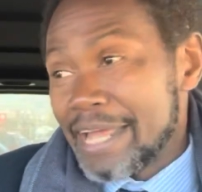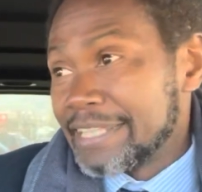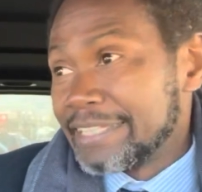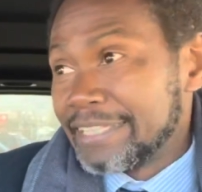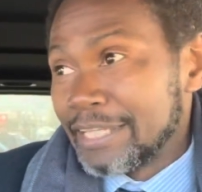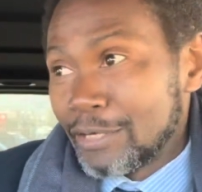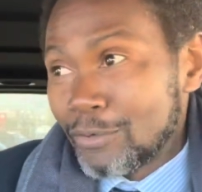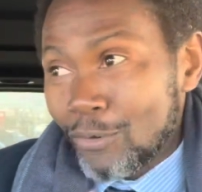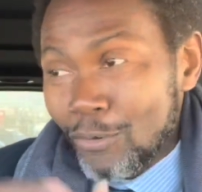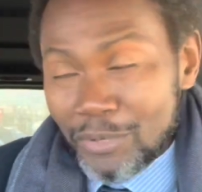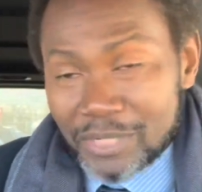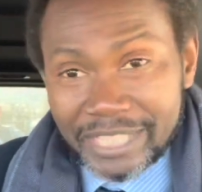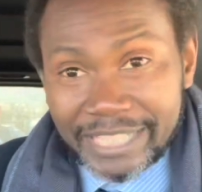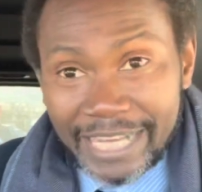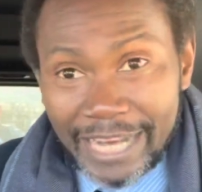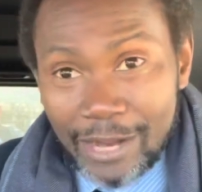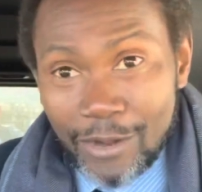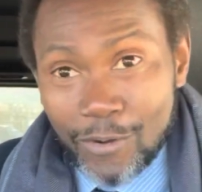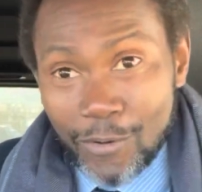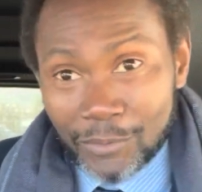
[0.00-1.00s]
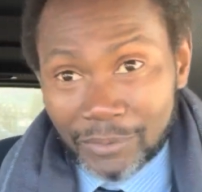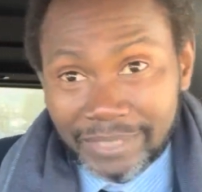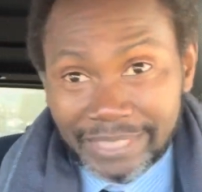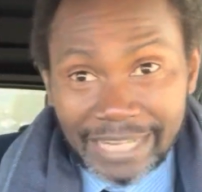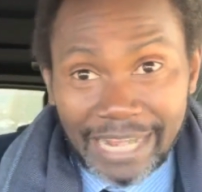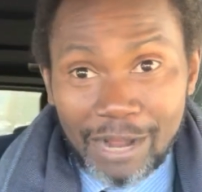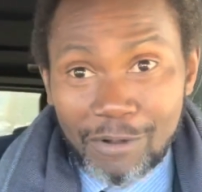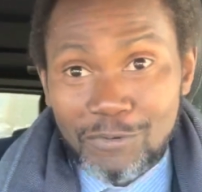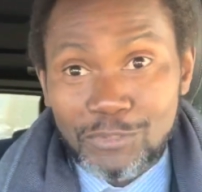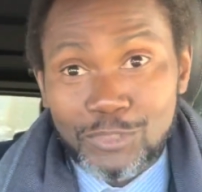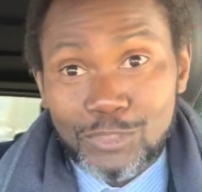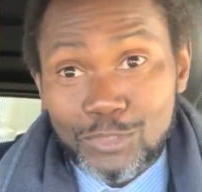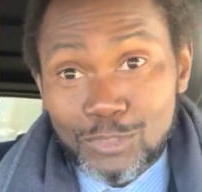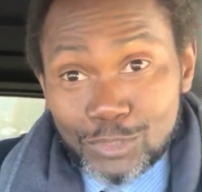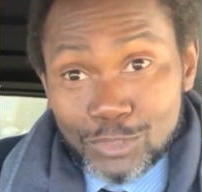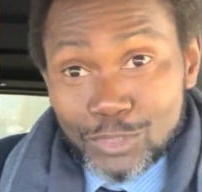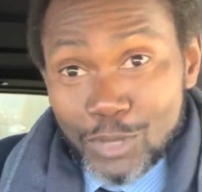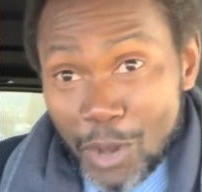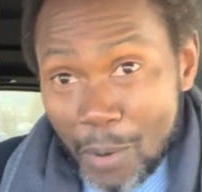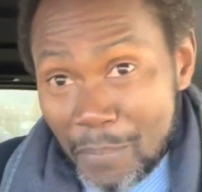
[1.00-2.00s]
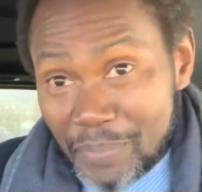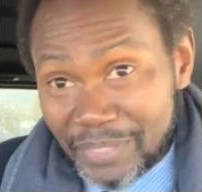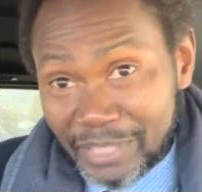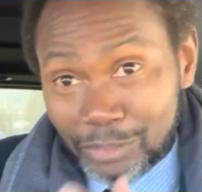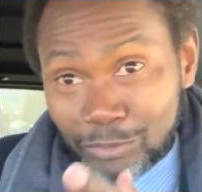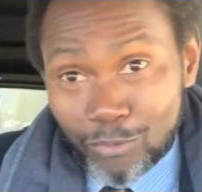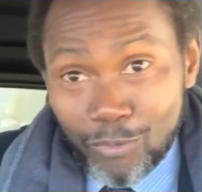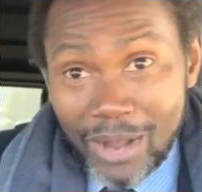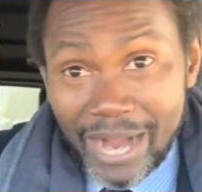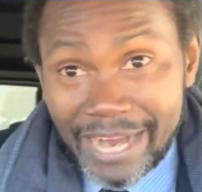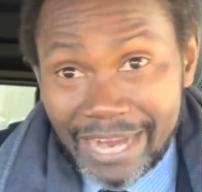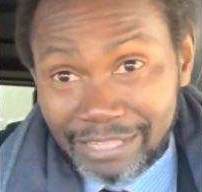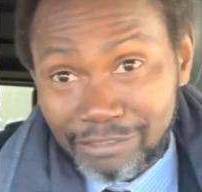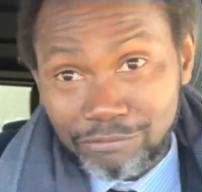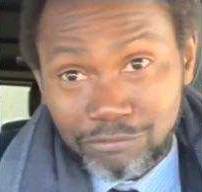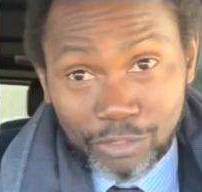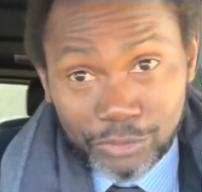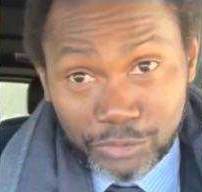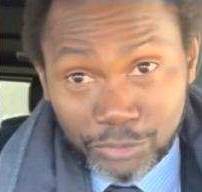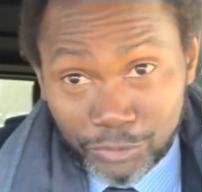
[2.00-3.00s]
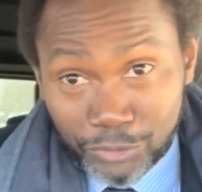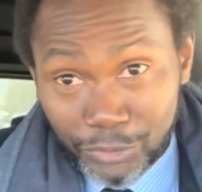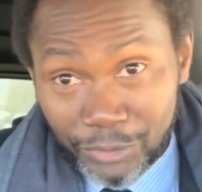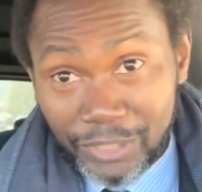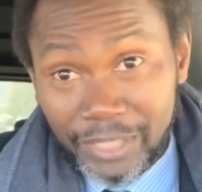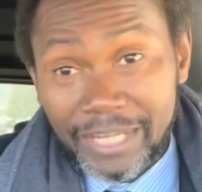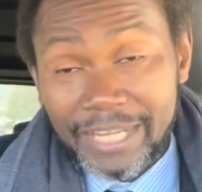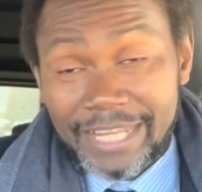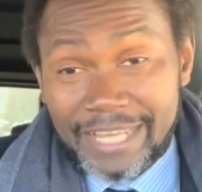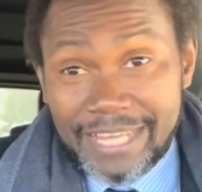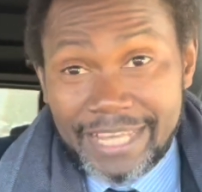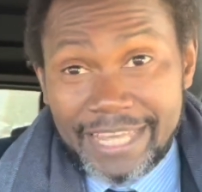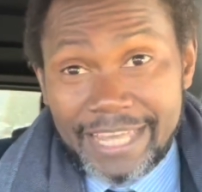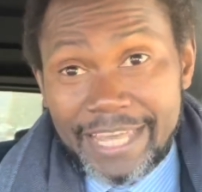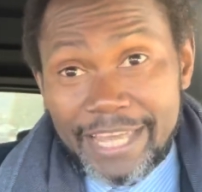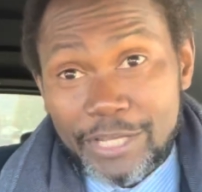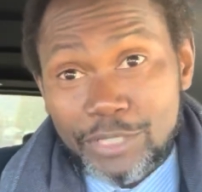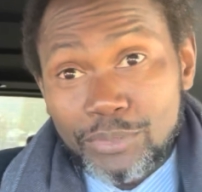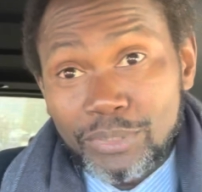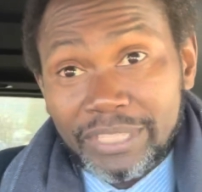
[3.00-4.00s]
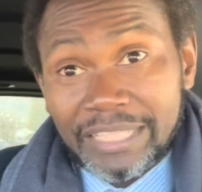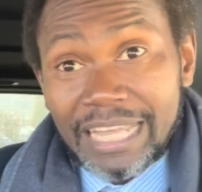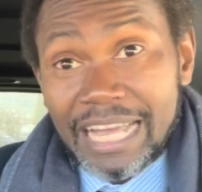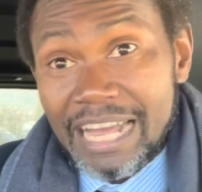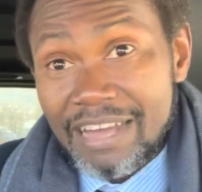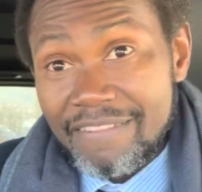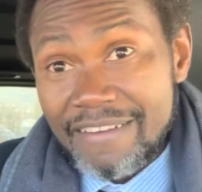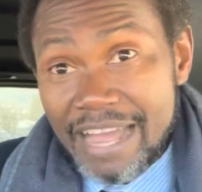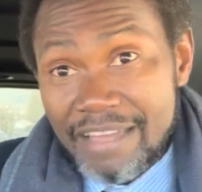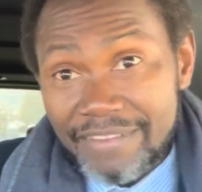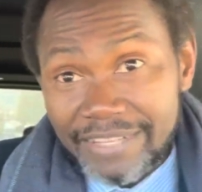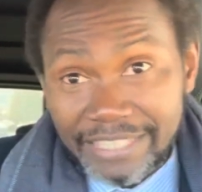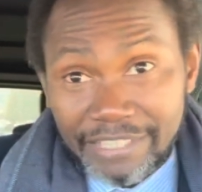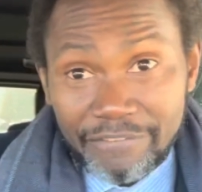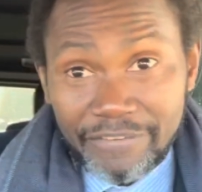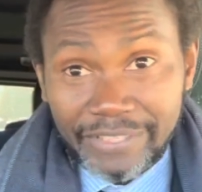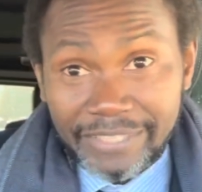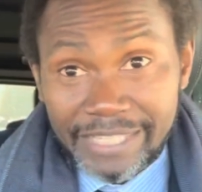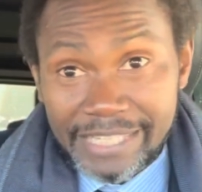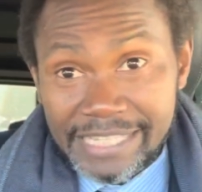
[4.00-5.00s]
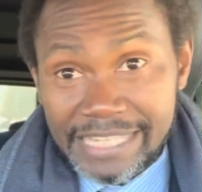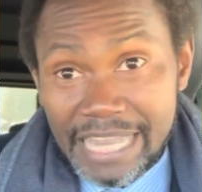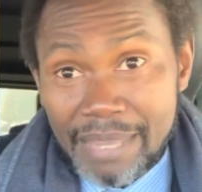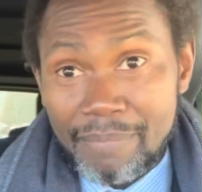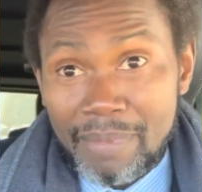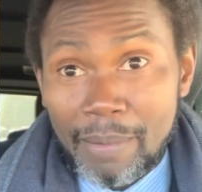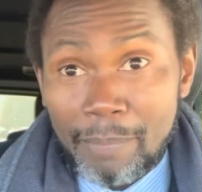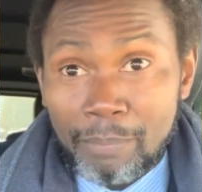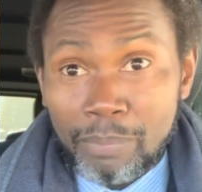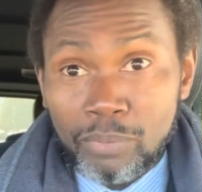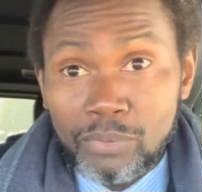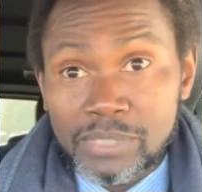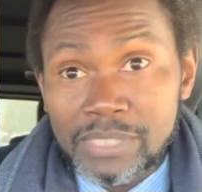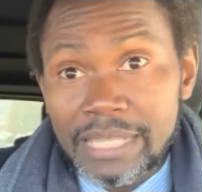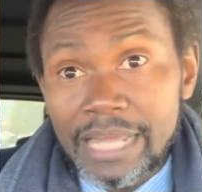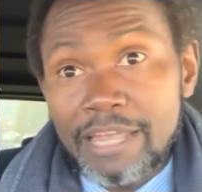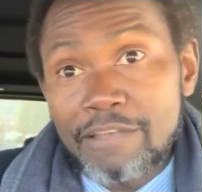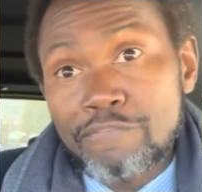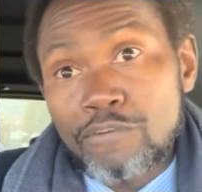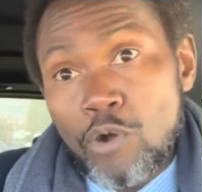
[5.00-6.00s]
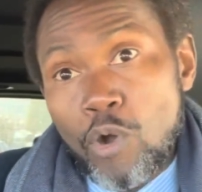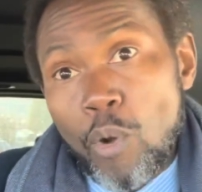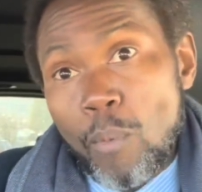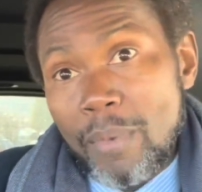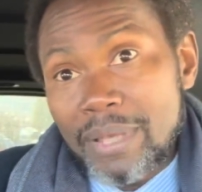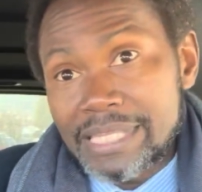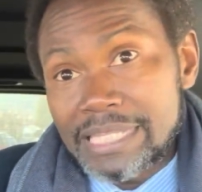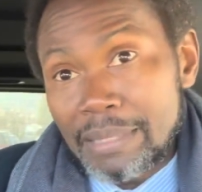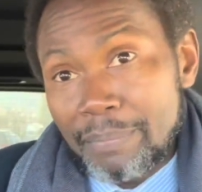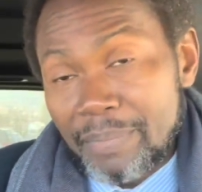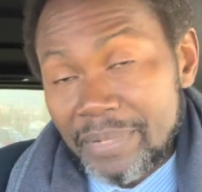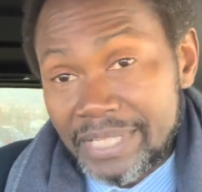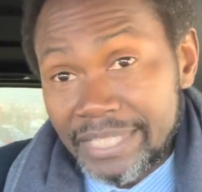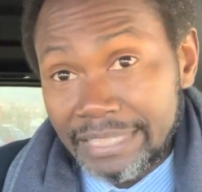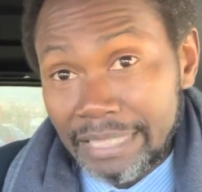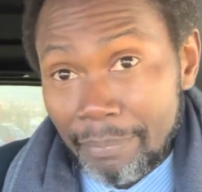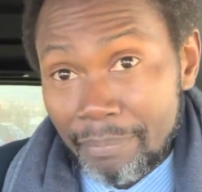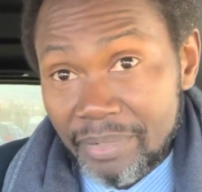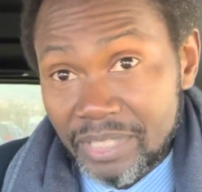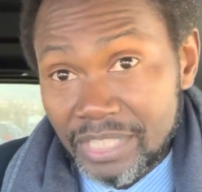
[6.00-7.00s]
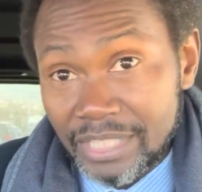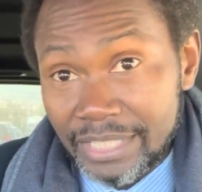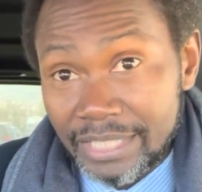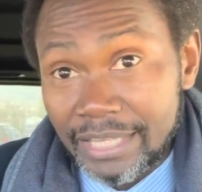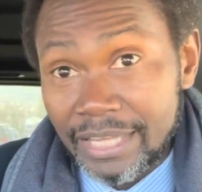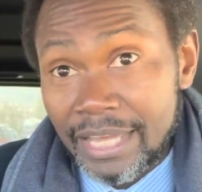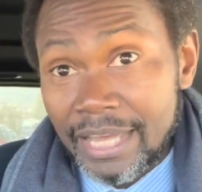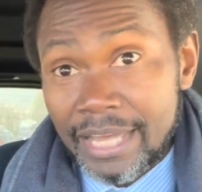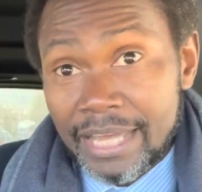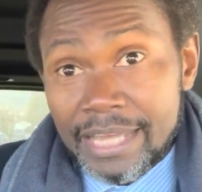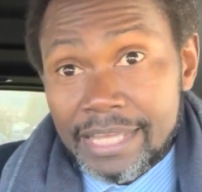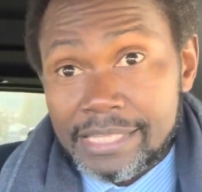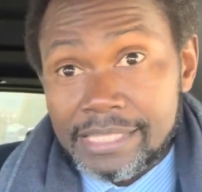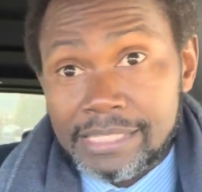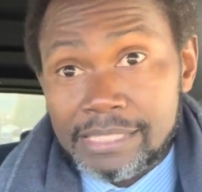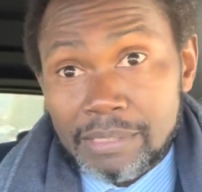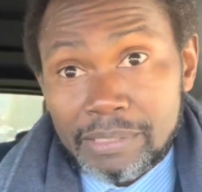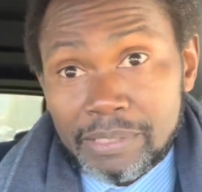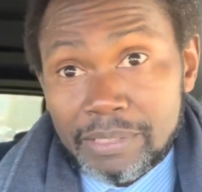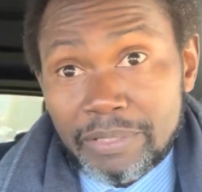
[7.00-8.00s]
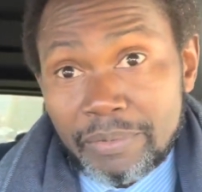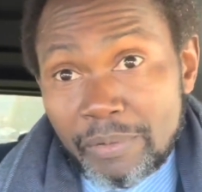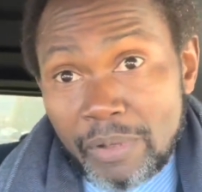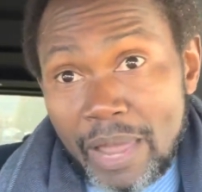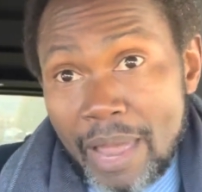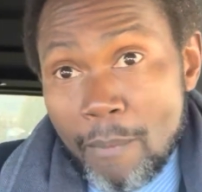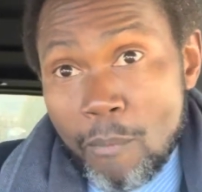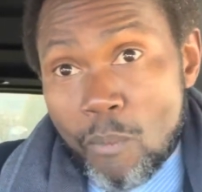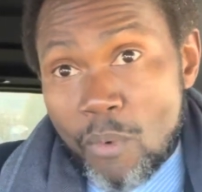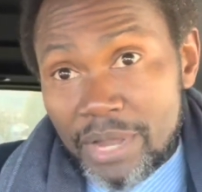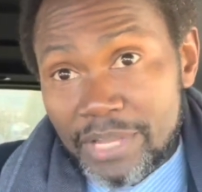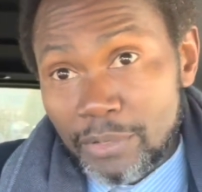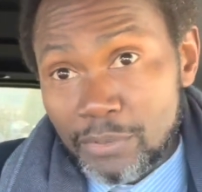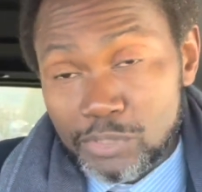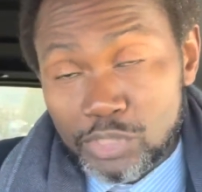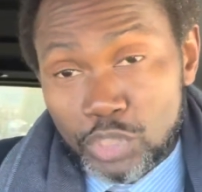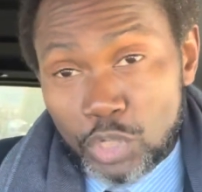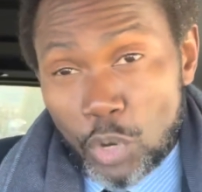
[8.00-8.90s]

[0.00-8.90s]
décrocher un contrat où tu sors peut-être 3-4 voitures et tu travailles avec des VTC. Mais pour ça, il faut commencer petit à petit. C'est un moyen aussi de